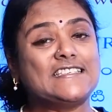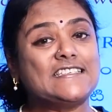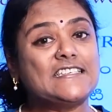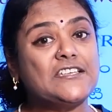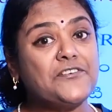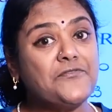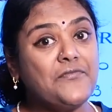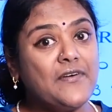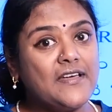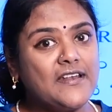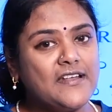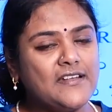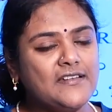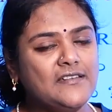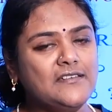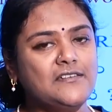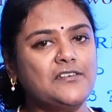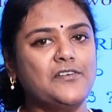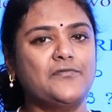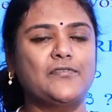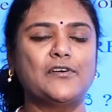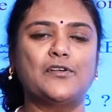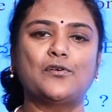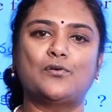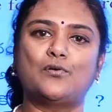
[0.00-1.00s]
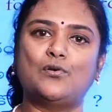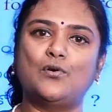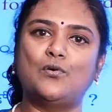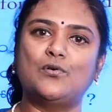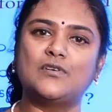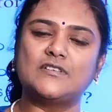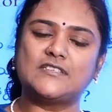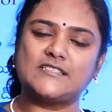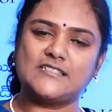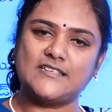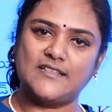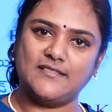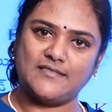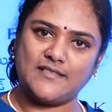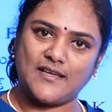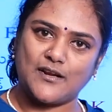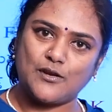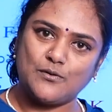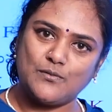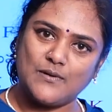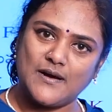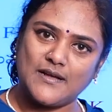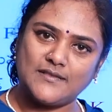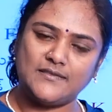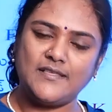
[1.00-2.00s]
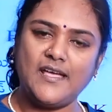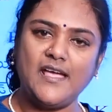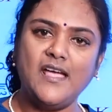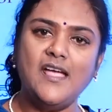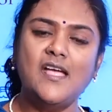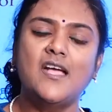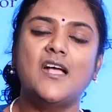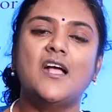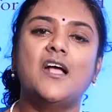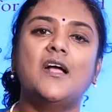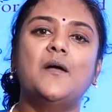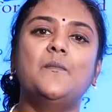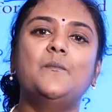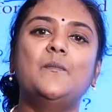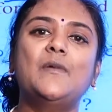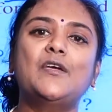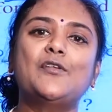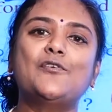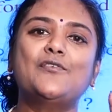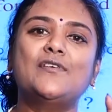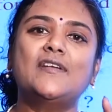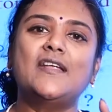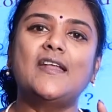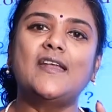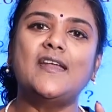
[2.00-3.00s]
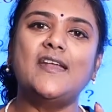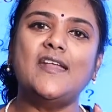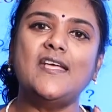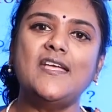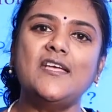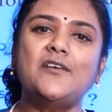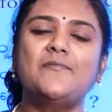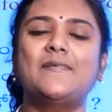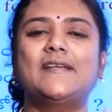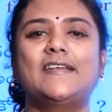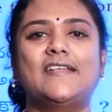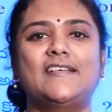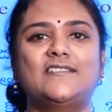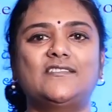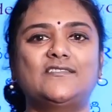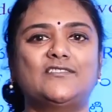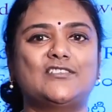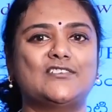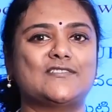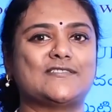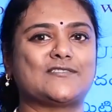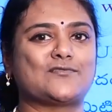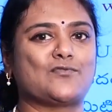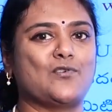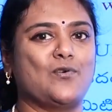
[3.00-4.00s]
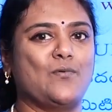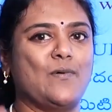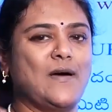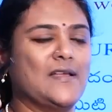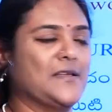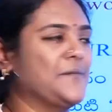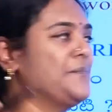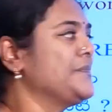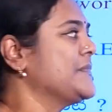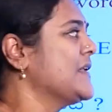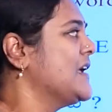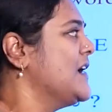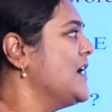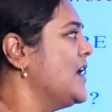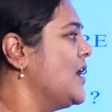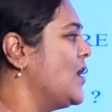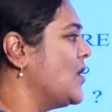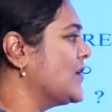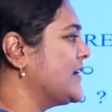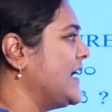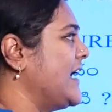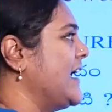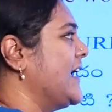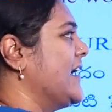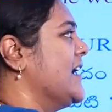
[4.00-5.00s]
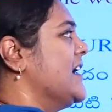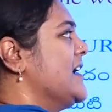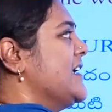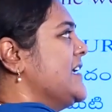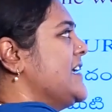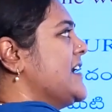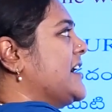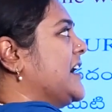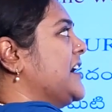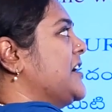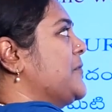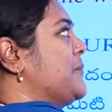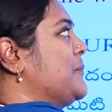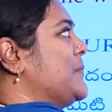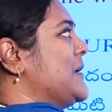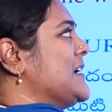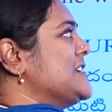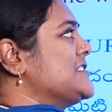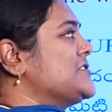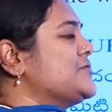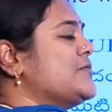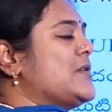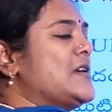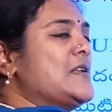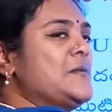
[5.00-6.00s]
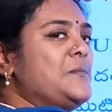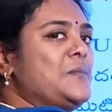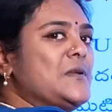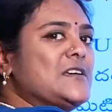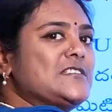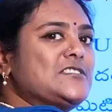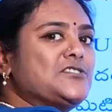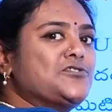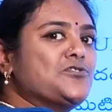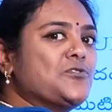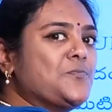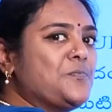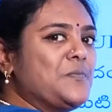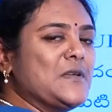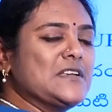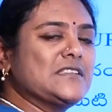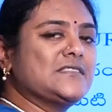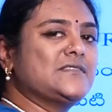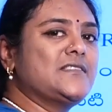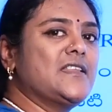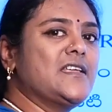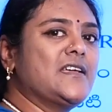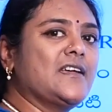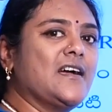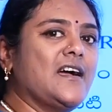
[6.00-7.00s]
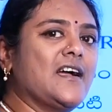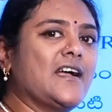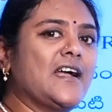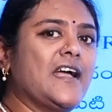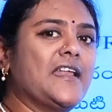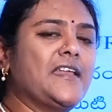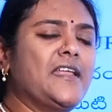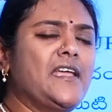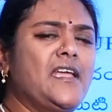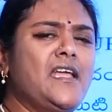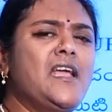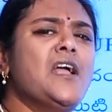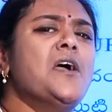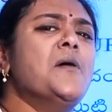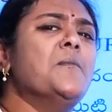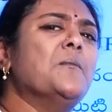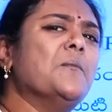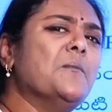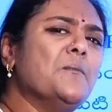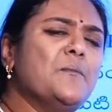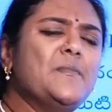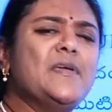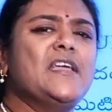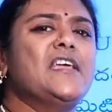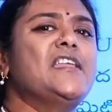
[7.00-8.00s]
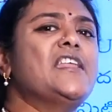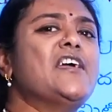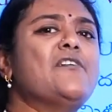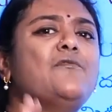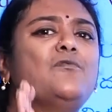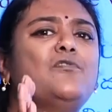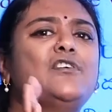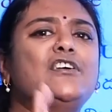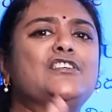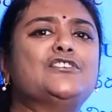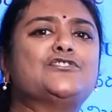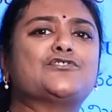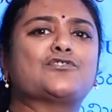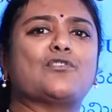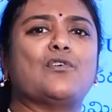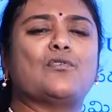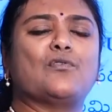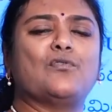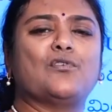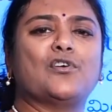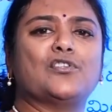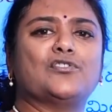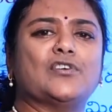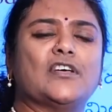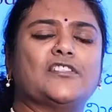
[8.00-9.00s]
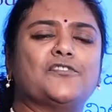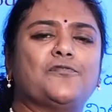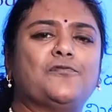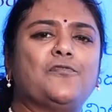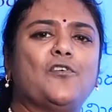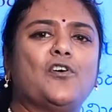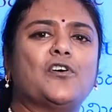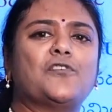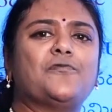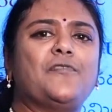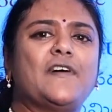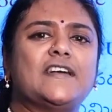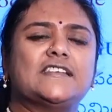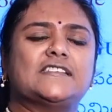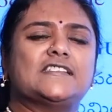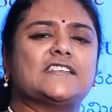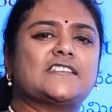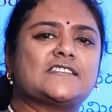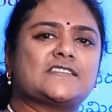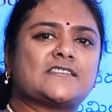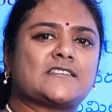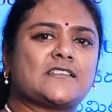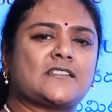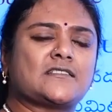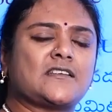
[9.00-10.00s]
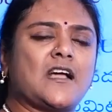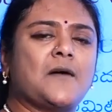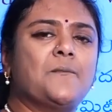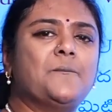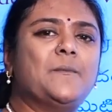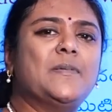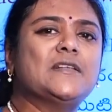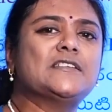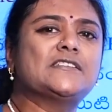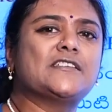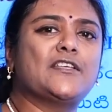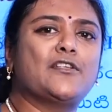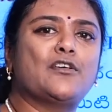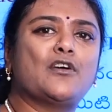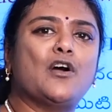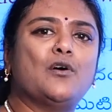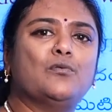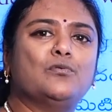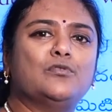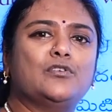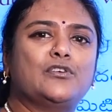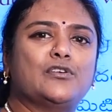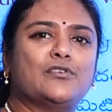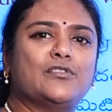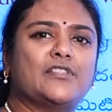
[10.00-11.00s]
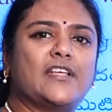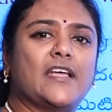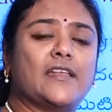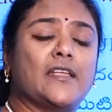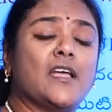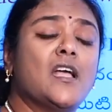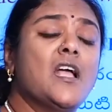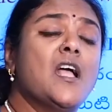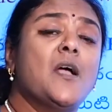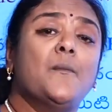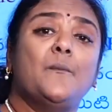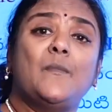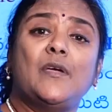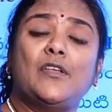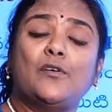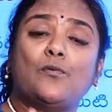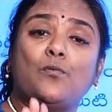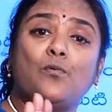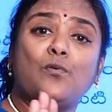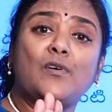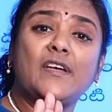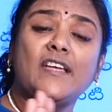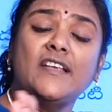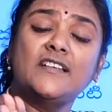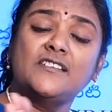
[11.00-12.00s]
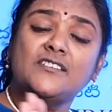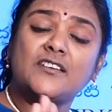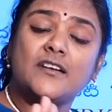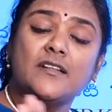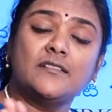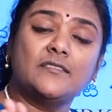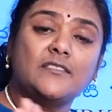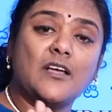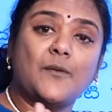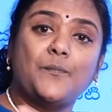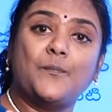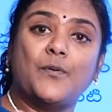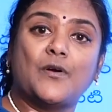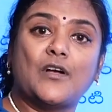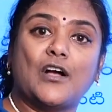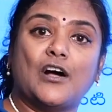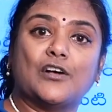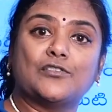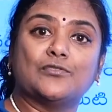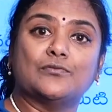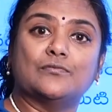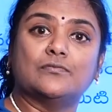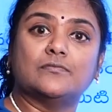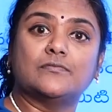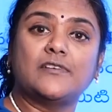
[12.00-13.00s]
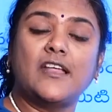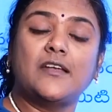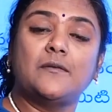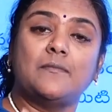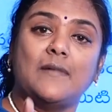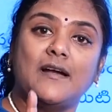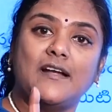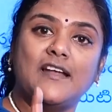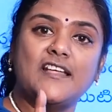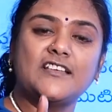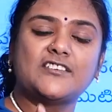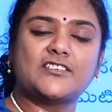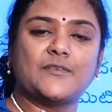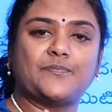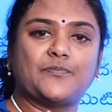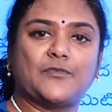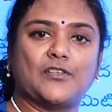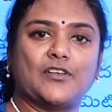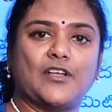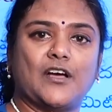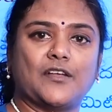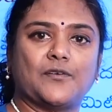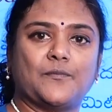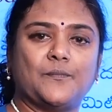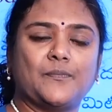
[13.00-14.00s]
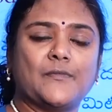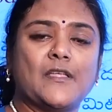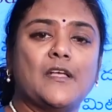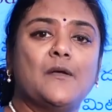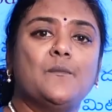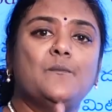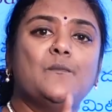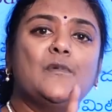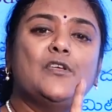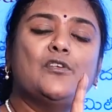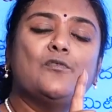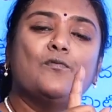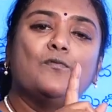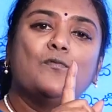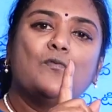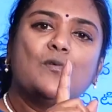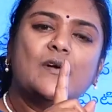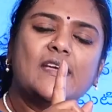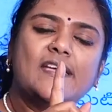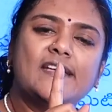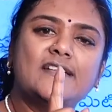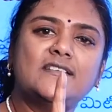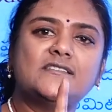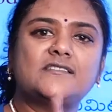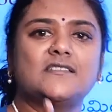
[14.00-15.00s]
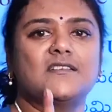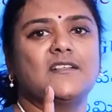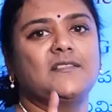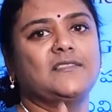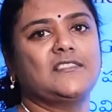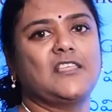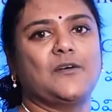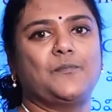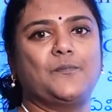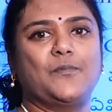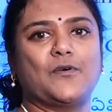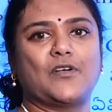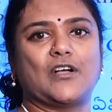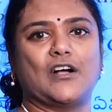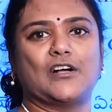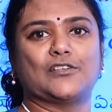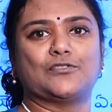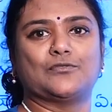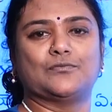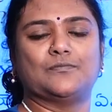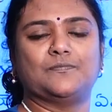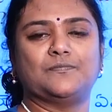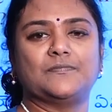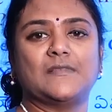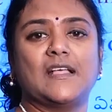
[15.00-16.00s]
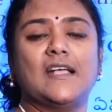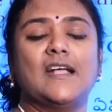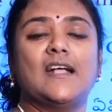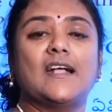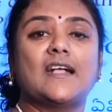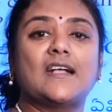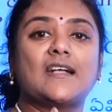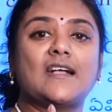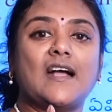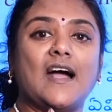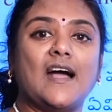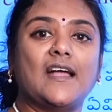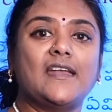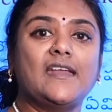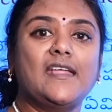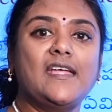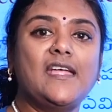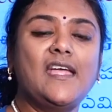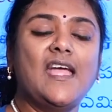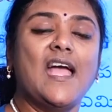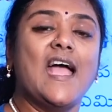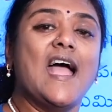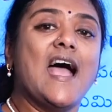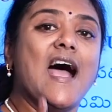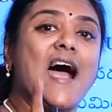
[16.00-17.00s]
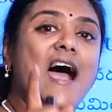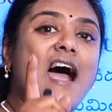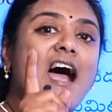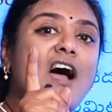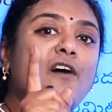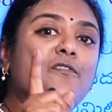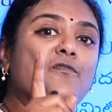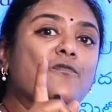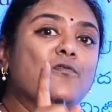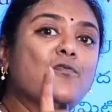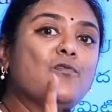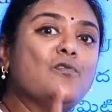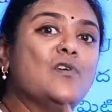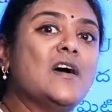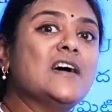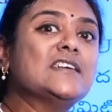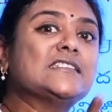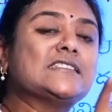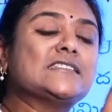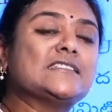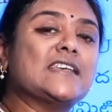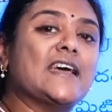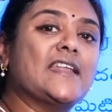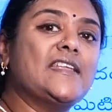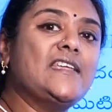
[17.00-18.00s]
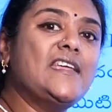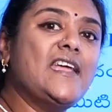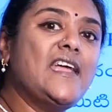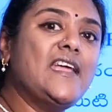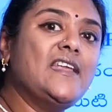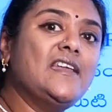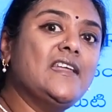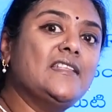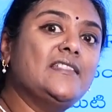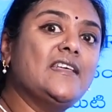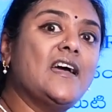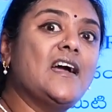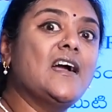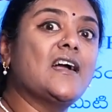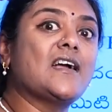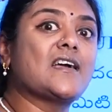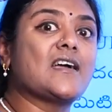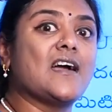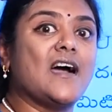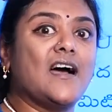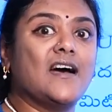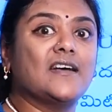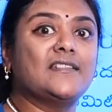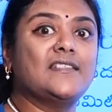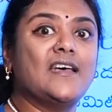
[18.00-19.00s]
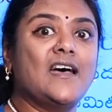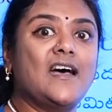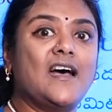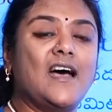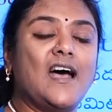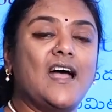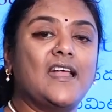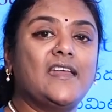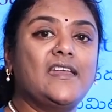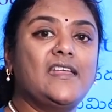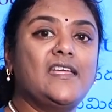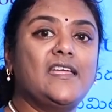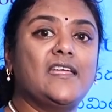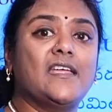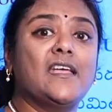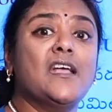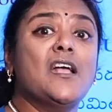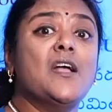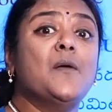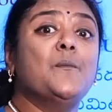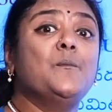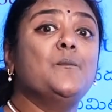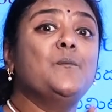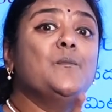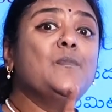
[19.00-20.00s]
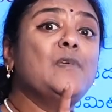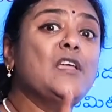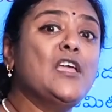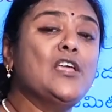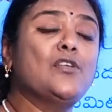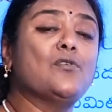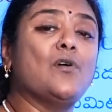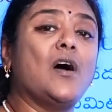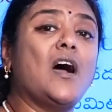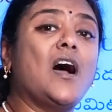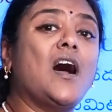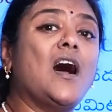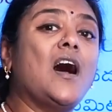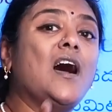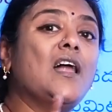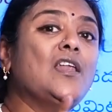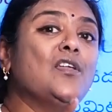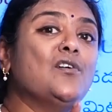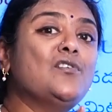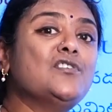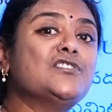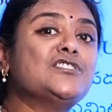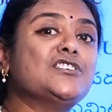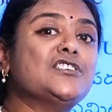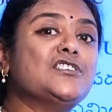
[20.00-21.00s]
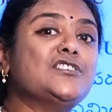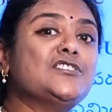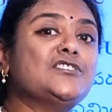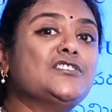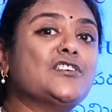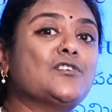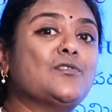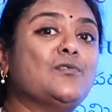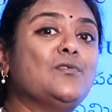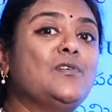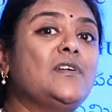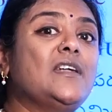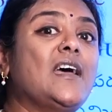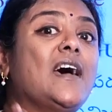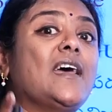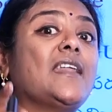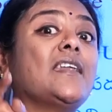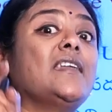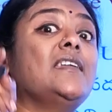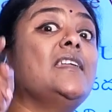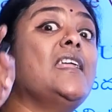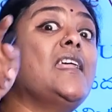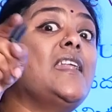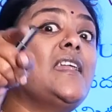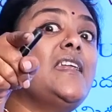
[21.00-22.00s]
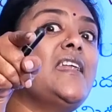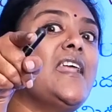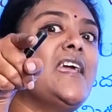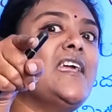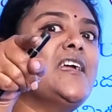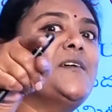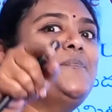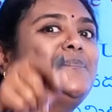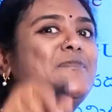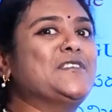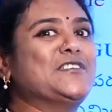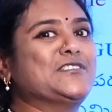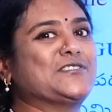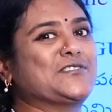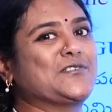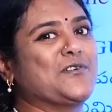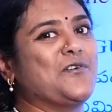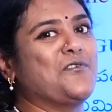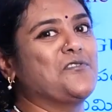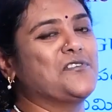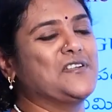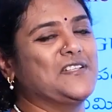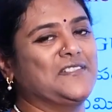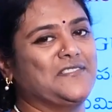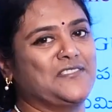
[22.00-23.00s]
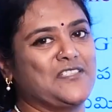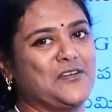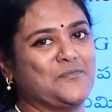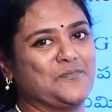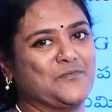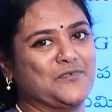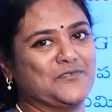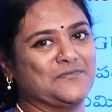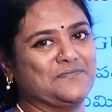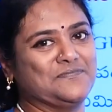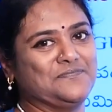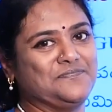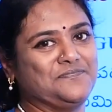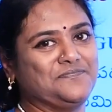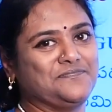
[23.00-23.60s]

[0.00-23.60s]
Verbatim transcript: చివరంత వరకు వచ్చిన తర్వాతే మీరు నిర్ణయం అనేది తీసుకోవాలి ఓకే ఇక్కడ ప్లస్ వన్ ప్లస్ టూ ప్లస్ త్రీ కాగానే మీరే ఊహించుకోకూడదు అది ఫోర్ ఫైవ్ సిక్స్ కంపల్సరీగా ఉంటుంది అని మీరు ఊహించడం తప్పు కాదు నేను మళ్ళీ చెప్తున్నాను మీరు ఊహించడం తప్పు కాదు కానీ ఆ ఊహ సరి అయినదా కాదా అని మీరు ఆలోచించకుండా నిర్ణయం తీసుకోవడం తప్పు